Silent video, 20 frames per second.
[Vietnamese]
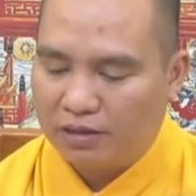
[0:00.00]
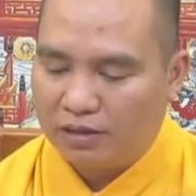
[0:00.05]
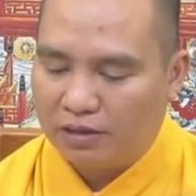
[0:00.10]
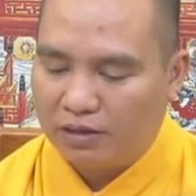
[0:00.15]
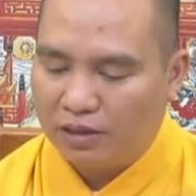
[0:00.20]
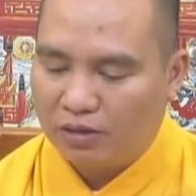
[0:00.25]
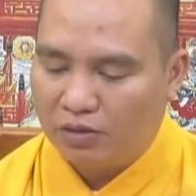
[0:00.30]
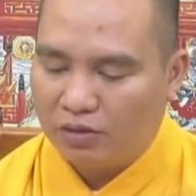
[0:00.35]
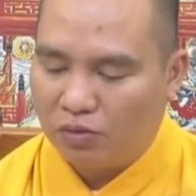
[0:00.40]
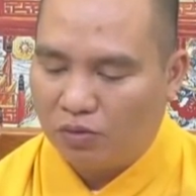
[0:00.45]

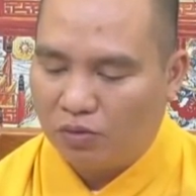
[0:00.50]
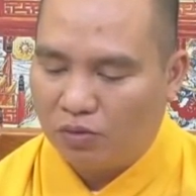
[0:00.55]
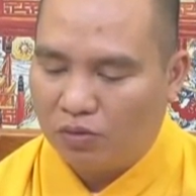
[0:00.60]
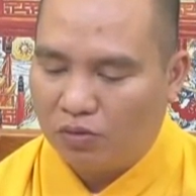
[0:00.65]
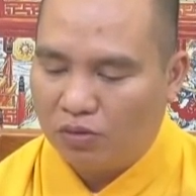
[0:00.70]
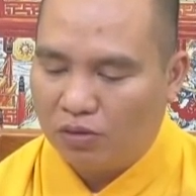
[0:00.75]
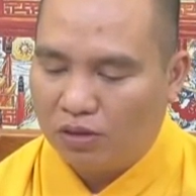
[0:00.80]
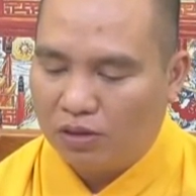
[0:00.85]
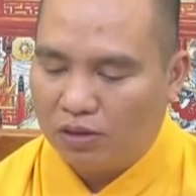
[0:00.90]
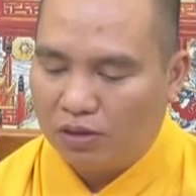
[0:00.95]
đi
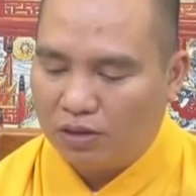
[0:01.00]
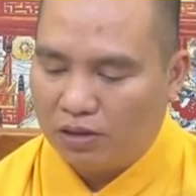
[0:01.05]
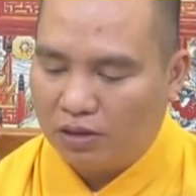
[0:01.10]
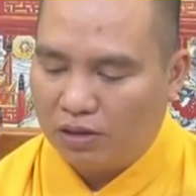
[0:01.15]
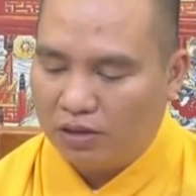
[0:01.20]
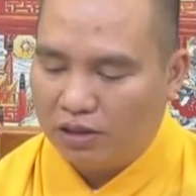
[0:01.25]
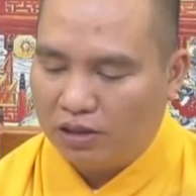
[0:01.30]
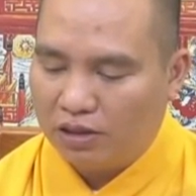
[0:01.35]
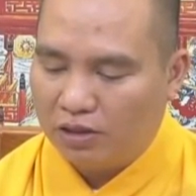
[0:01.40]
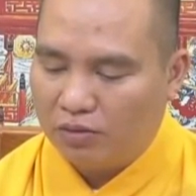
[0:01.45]
ngủ
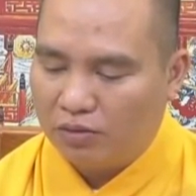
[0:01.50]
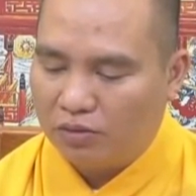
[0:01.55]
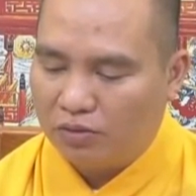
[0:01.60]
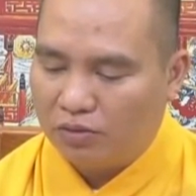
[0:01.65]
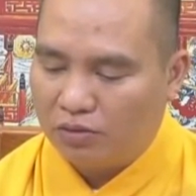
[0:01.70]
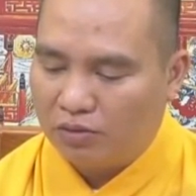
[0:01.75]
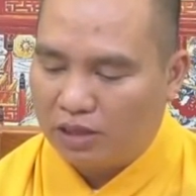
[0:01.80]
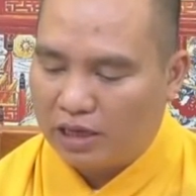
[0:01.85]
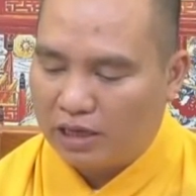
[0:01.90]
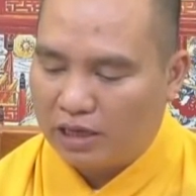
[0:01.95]
ở nhiều
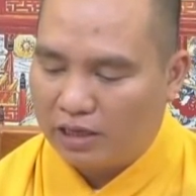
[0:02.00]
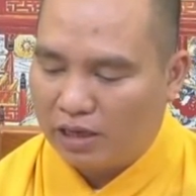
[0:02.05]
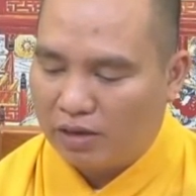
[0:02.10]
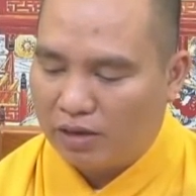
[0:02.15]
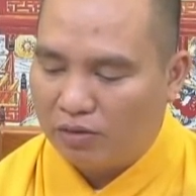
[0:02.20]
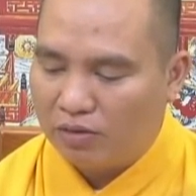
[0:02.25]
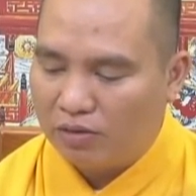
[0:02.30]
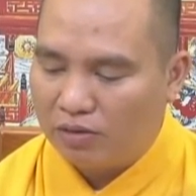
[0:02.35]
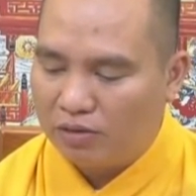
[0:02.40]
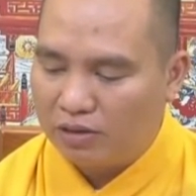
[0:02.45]
chỗ khác
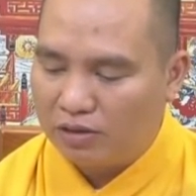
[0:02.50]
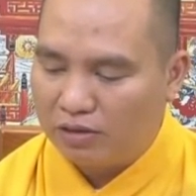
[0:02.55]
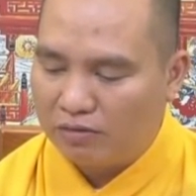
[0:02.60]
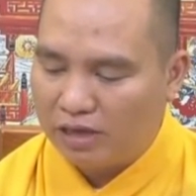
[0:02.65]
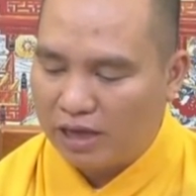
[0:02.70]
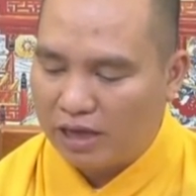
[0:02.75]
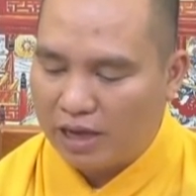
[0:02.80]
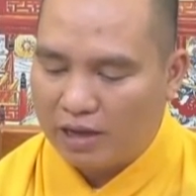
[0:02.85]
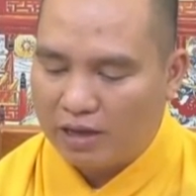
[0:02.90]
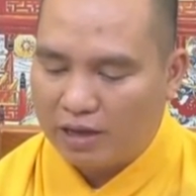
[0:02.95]
nhau trong
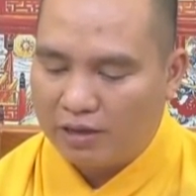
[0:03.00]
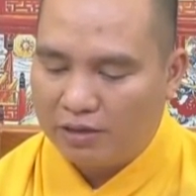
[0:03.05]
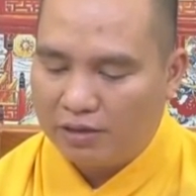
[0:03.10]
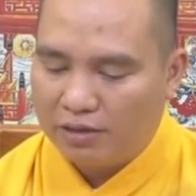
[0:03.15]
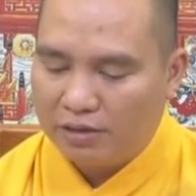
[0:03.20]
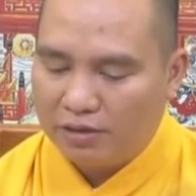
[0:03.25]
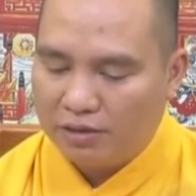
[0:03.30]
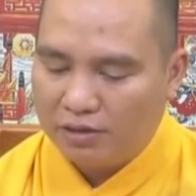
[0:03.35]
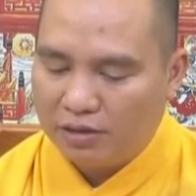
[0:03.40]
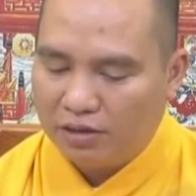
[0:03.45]
nhà
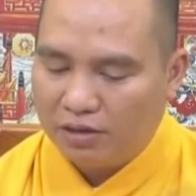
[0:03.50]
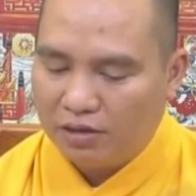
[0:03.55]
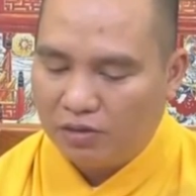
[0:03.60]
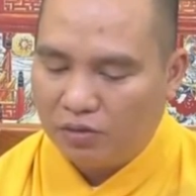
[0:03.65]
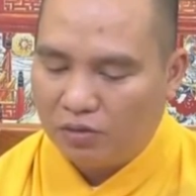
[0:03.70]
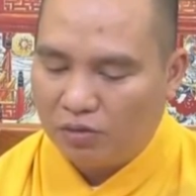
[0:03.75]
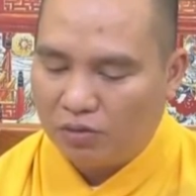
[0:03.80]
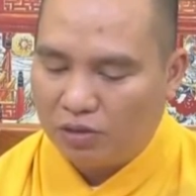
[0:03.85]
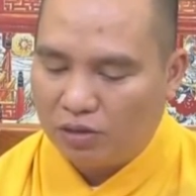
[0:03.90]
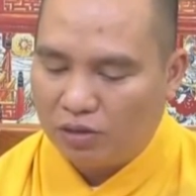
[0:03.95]
nhưng
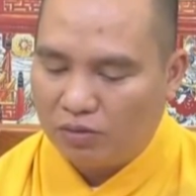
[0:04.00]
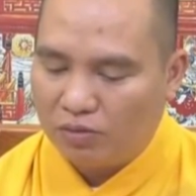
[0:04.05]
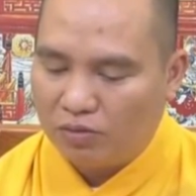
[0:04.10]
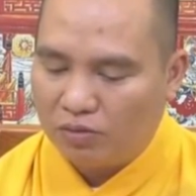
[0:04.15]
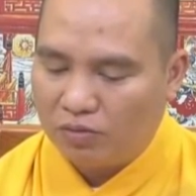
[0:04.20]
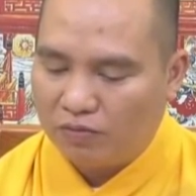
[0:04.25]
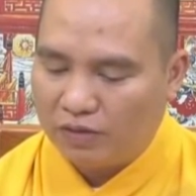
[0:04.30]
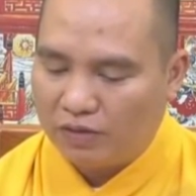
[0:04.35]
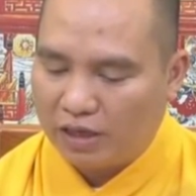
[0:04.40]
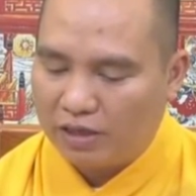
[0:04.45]
ngủ đâu
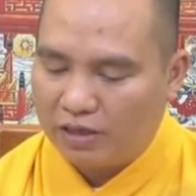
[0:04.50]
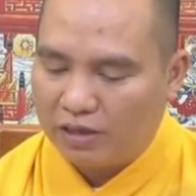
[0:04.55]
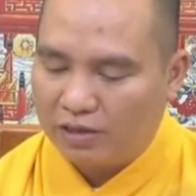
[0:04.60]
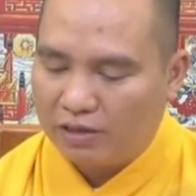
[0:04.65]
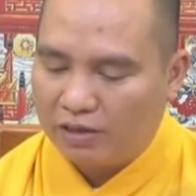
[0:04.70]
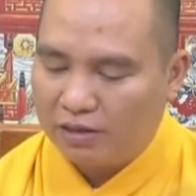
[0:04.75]
cũng vậy